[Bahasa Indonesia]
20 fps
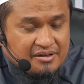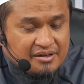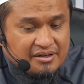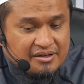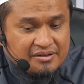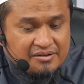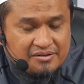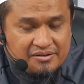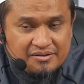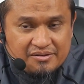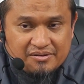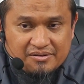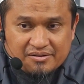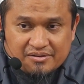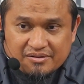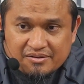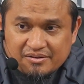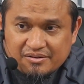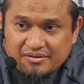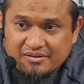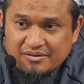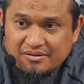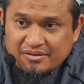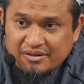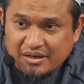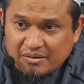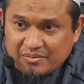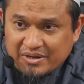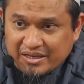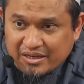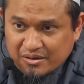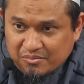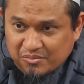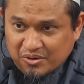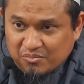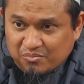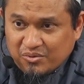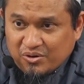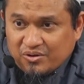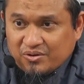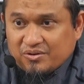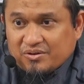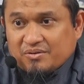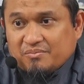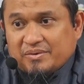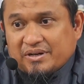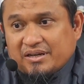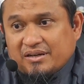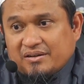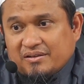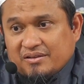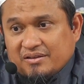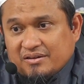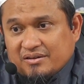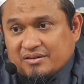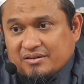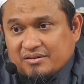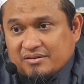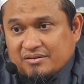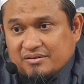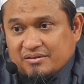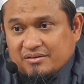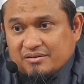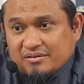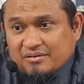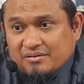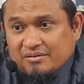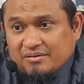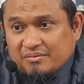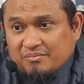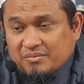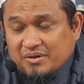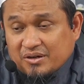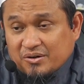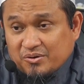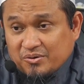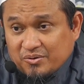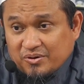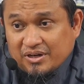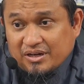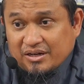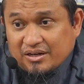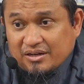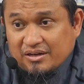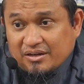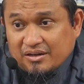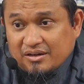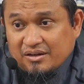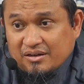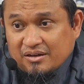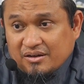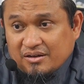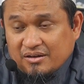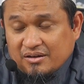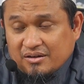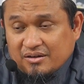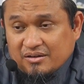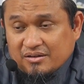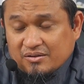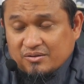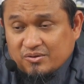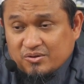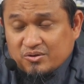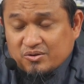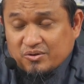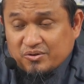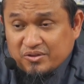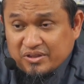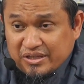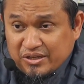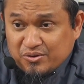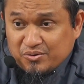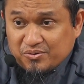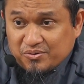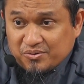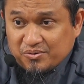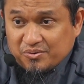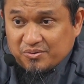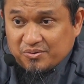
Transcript: itu dia banyak bermohon kepada Allah, berdoa, terus continue,